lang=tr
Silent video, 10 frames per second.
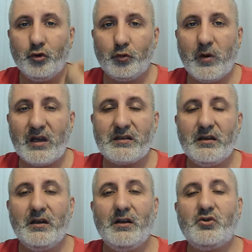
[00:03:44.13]

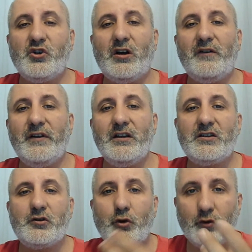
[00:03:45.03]
tutmaz. Joao
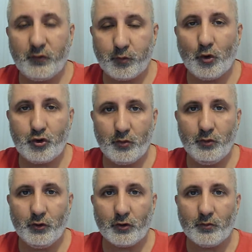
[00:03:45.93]
Felix kötü futbolcu
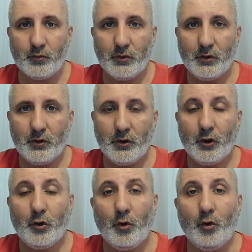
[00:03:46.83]
mu diyorum.
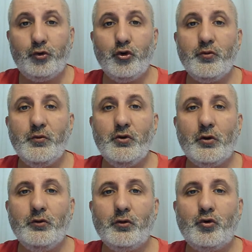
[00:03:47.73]
30
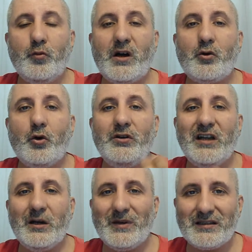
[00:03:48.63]
milyonluk kumar
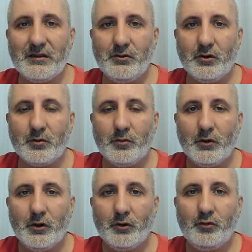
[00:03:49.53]
oynayamazsın diyorum.
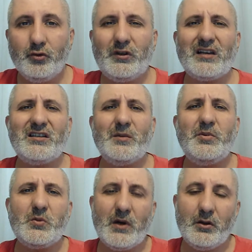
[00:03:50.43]

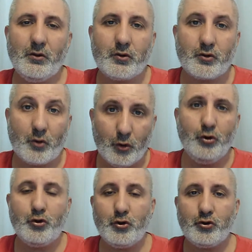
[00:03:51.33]
Tutarsa pişman oluruz.
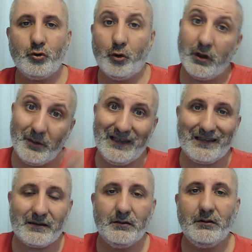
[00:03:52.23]
Oluruz,
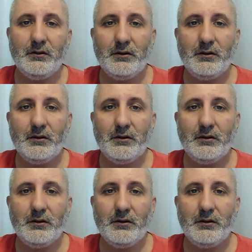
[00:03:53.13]
olabilir.